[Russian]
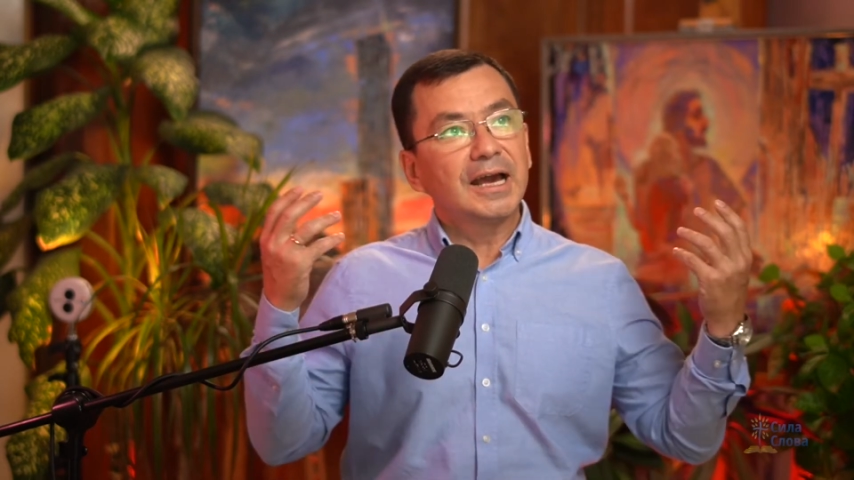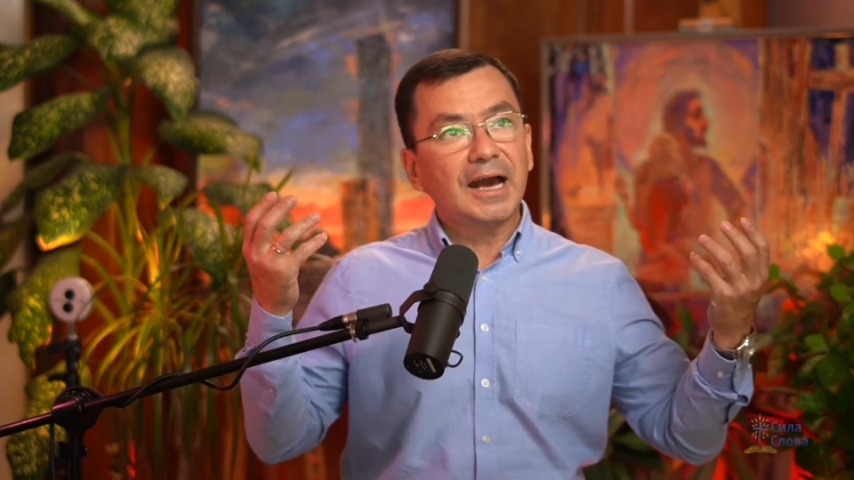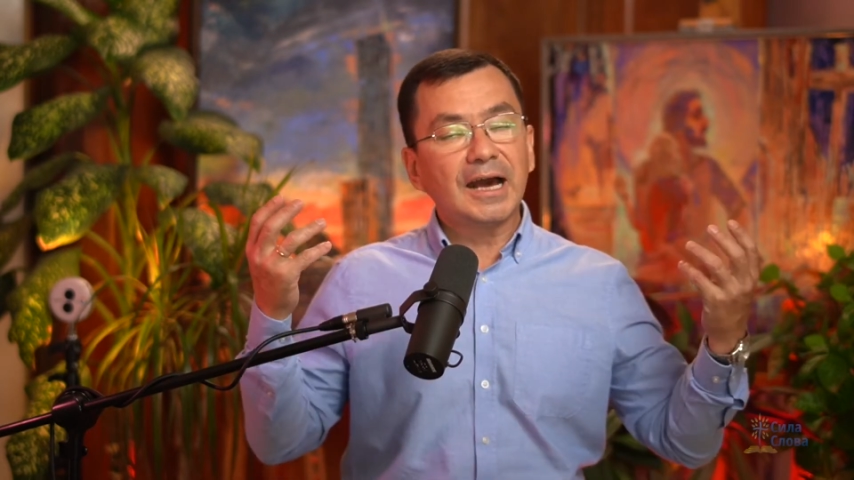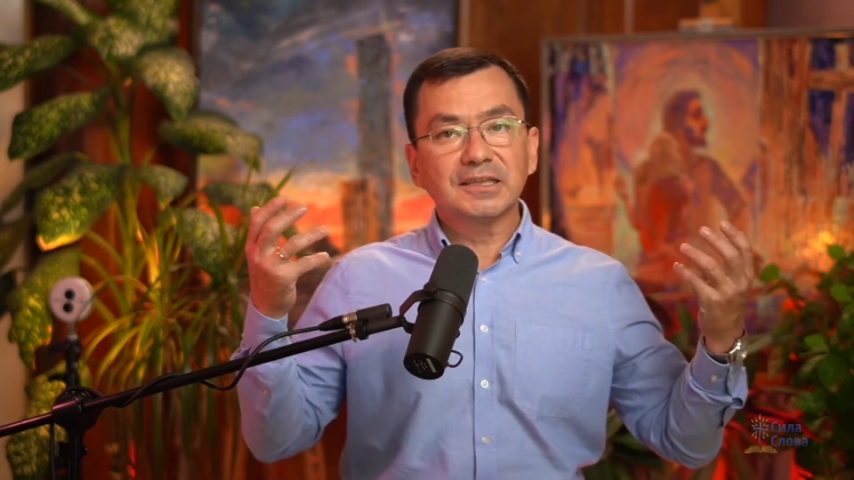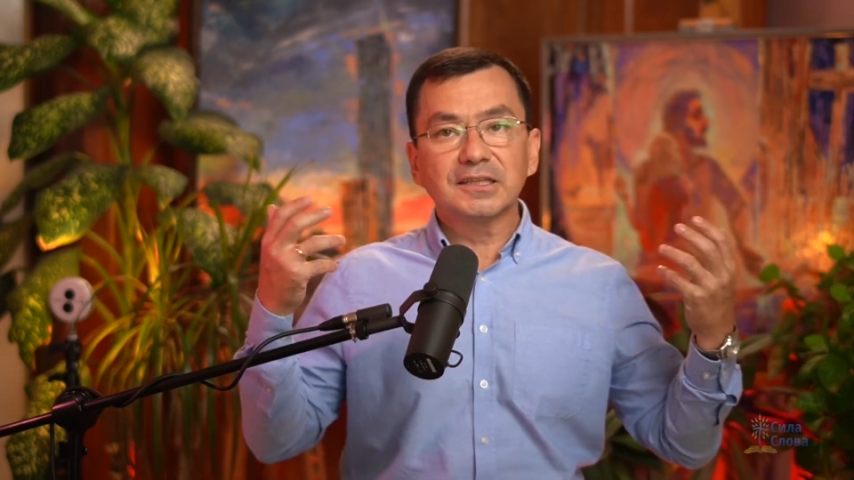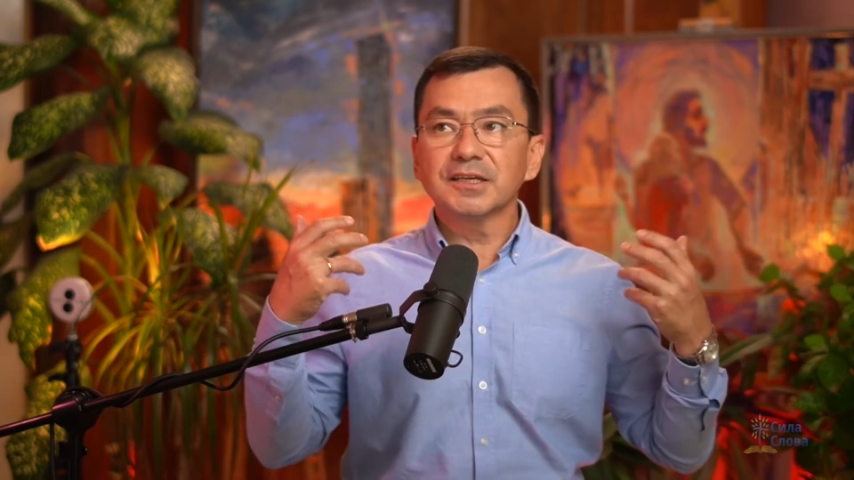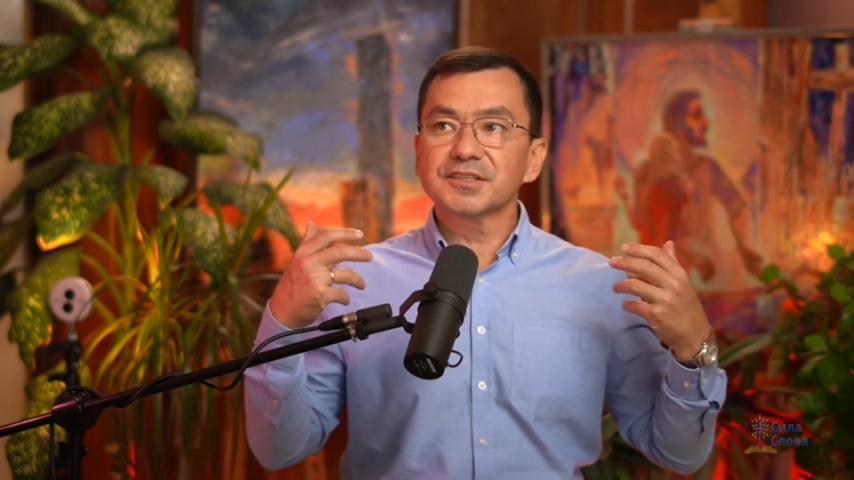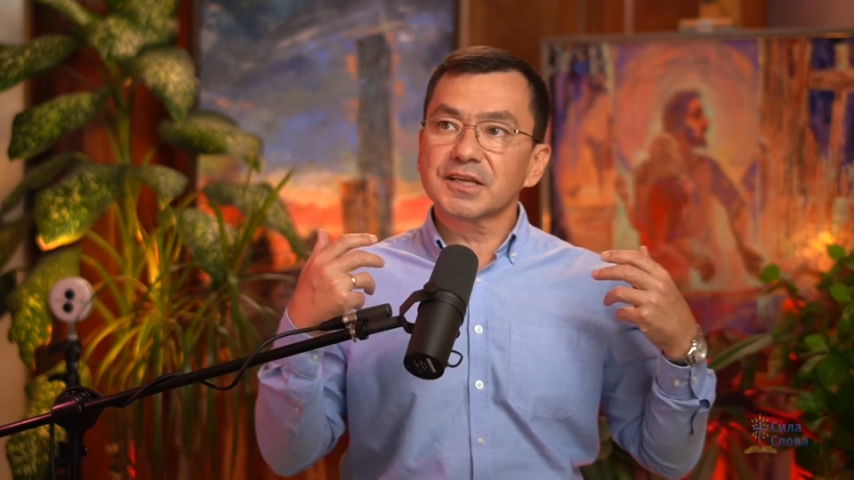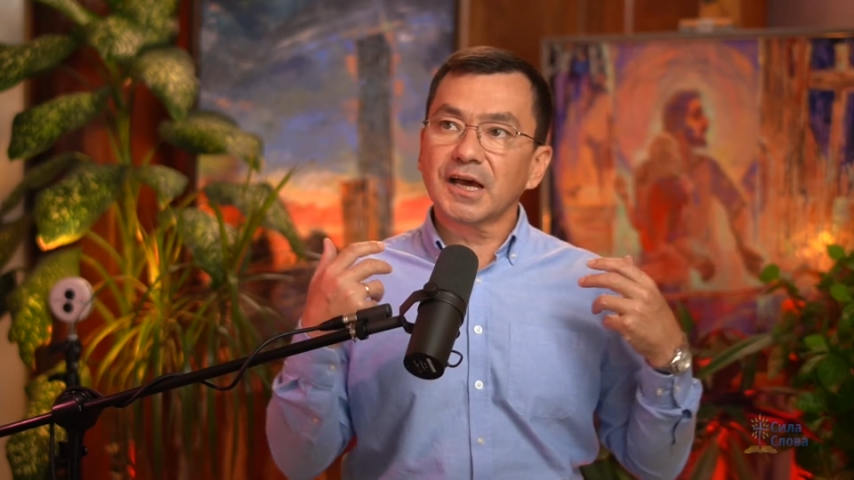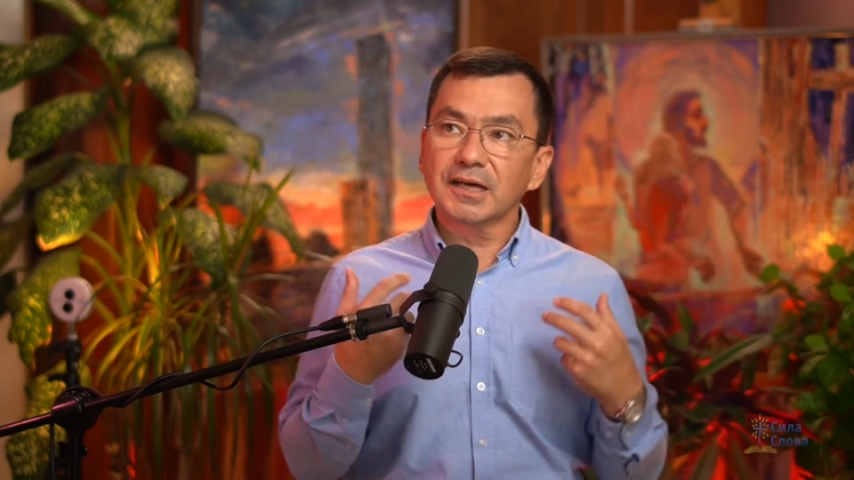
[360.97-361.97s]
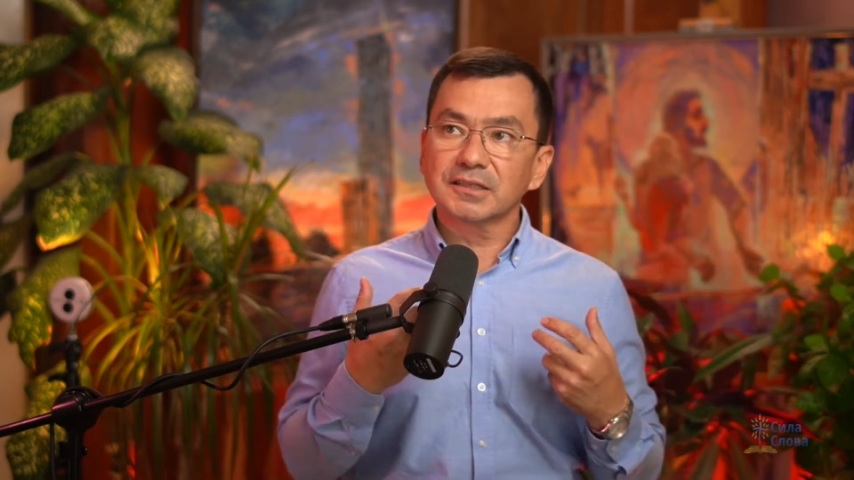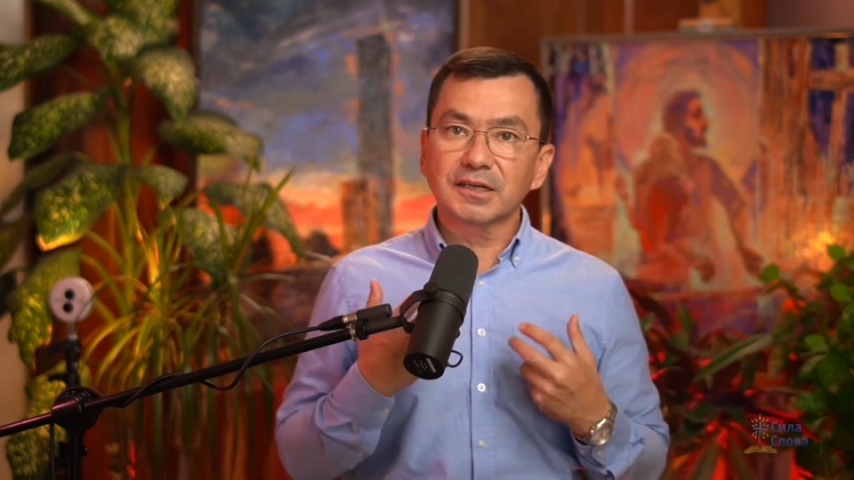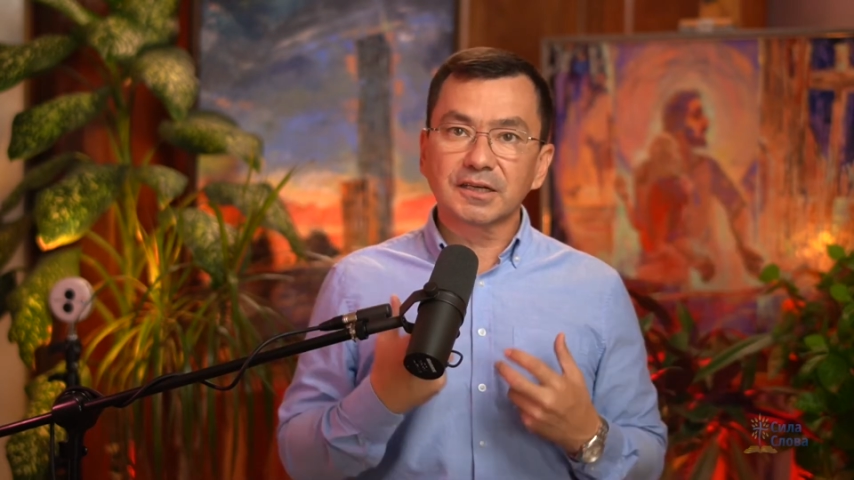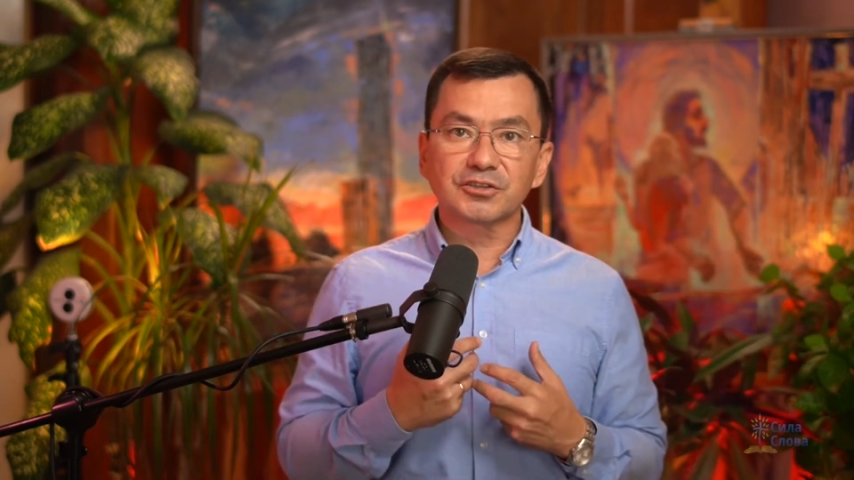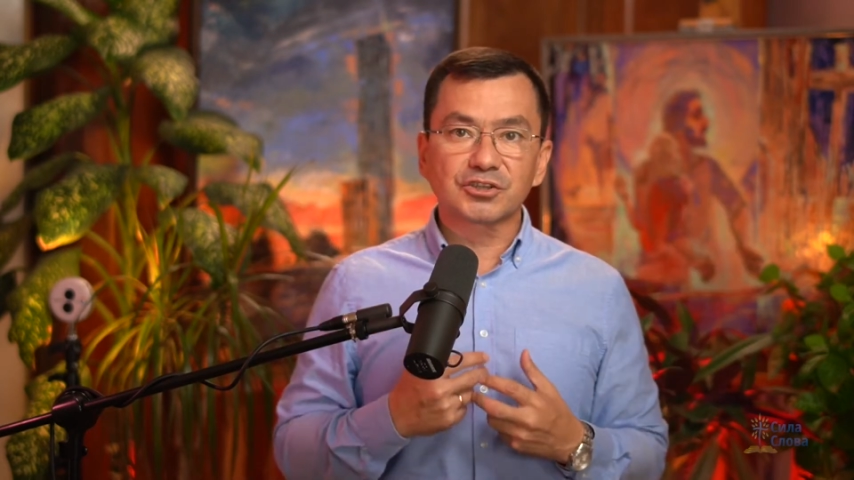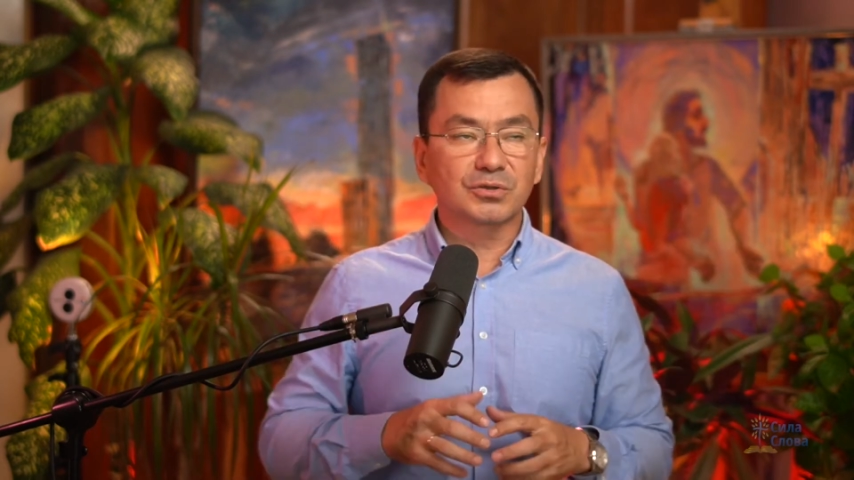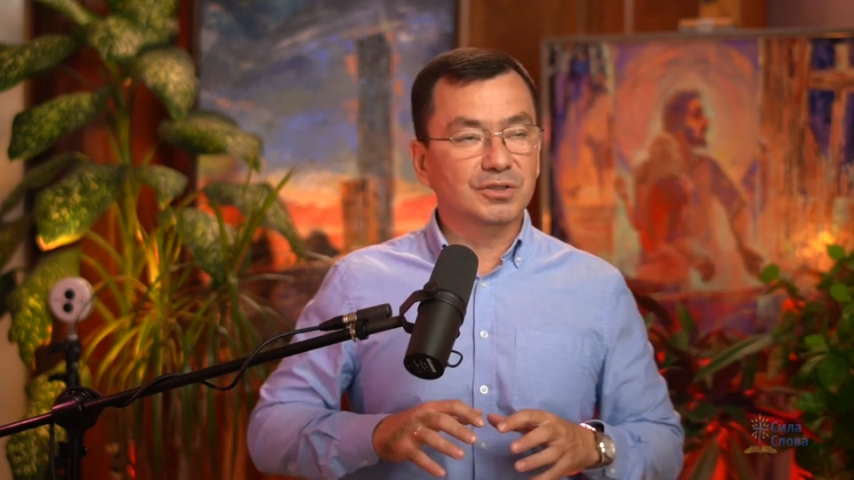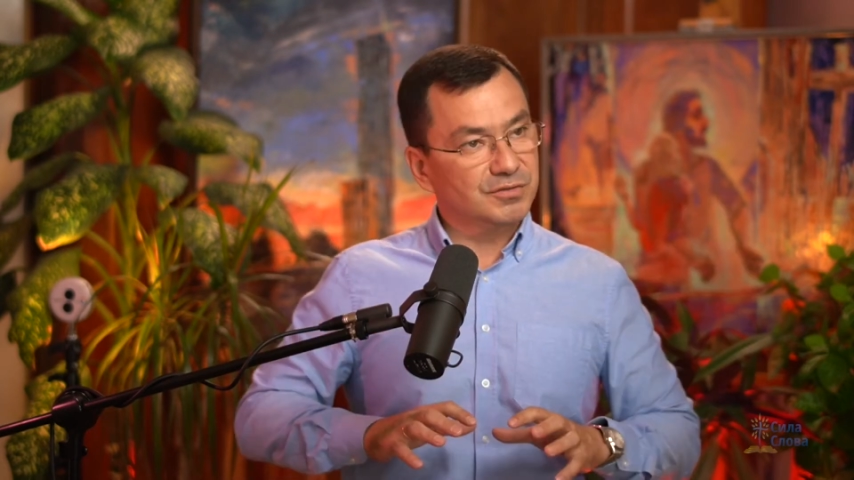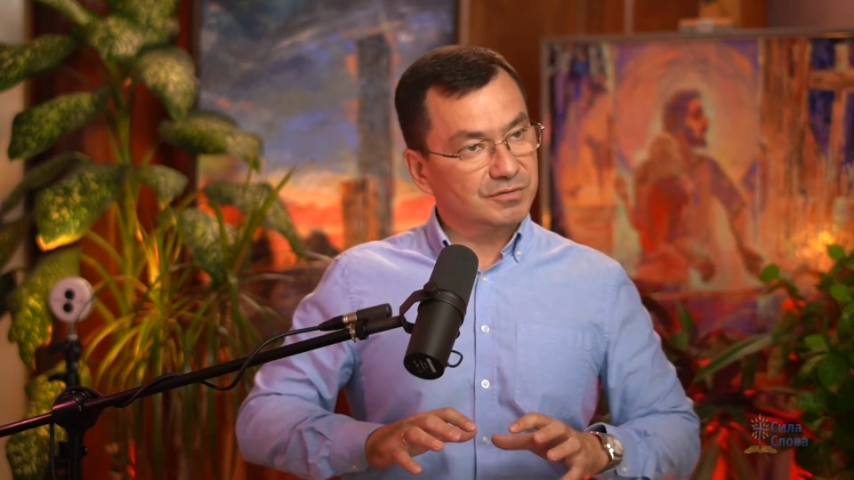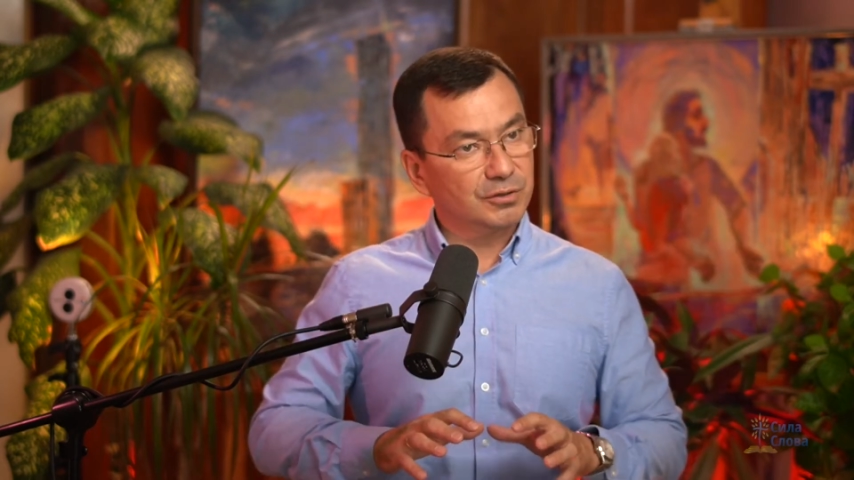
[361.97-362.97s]
Отец открыл что-то
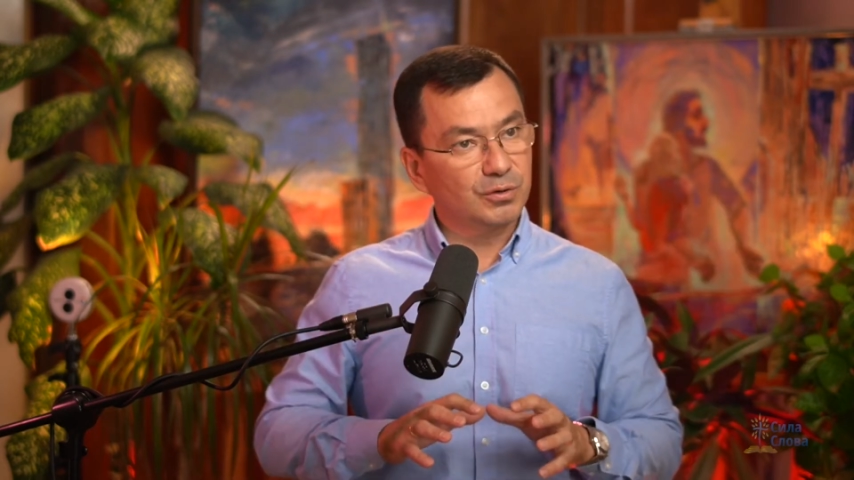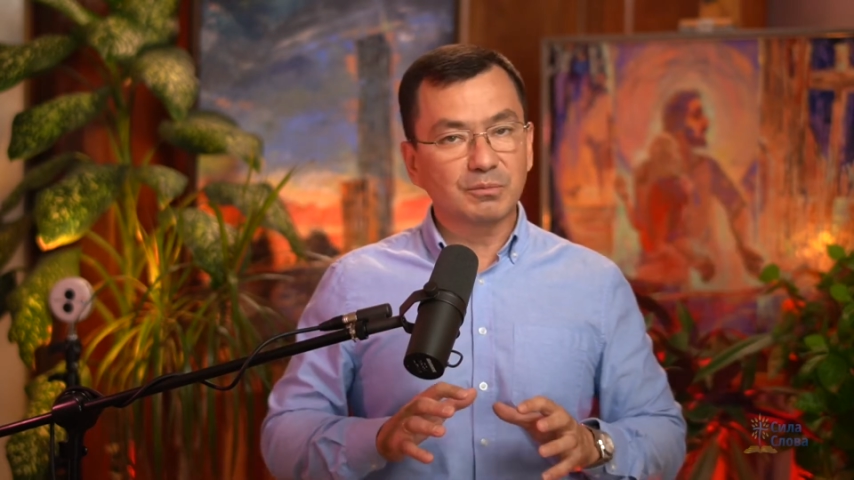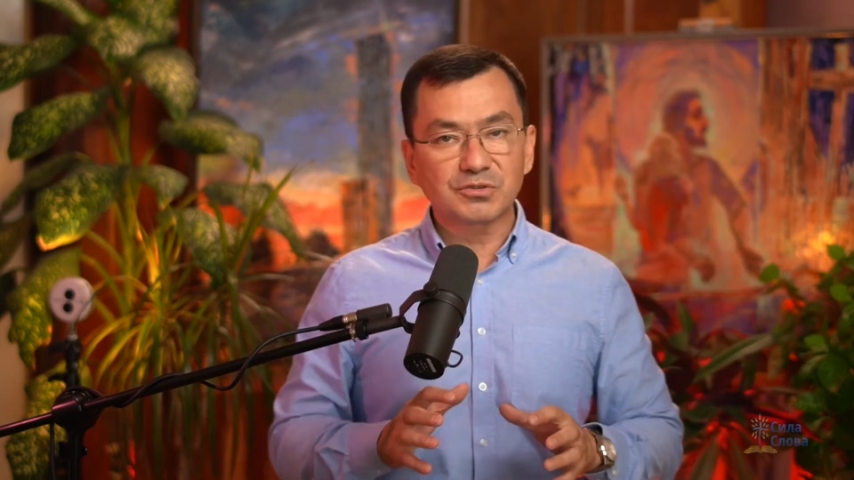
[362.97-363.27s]
в своем